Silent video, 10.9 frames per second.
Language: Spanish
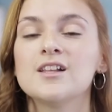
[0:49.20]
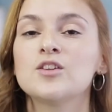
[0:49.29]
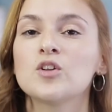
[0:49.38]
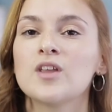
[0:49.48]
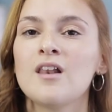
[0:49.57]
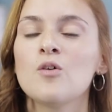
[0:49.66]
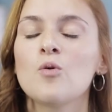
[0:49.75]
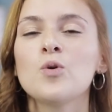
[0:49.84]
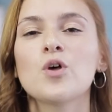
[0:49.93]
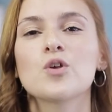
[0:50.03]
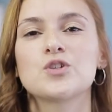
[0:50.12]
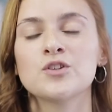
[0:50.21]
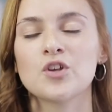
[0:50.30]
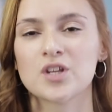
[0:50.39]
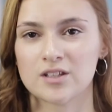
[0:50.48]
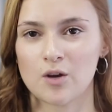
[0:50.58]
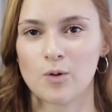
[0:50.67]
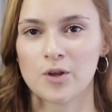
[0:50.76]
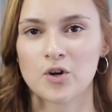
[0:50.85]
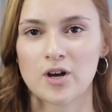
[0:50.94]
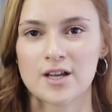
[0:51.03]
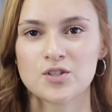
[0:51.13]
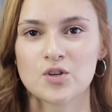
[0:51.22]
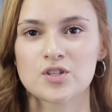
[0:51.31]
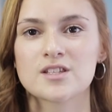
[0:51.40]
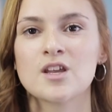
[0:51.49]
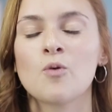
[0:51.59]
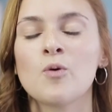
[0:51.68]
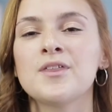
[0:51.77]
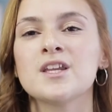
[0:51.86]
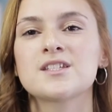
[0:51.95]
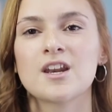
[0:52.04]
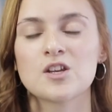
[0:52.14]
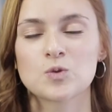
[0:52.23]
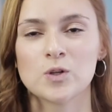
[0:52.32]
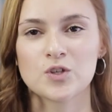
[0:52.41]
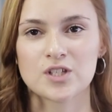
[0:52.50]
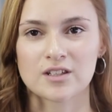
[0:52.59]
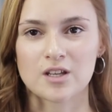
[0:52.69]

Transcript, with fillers: Del total, unos 234 casos se encuentran ya resueltos y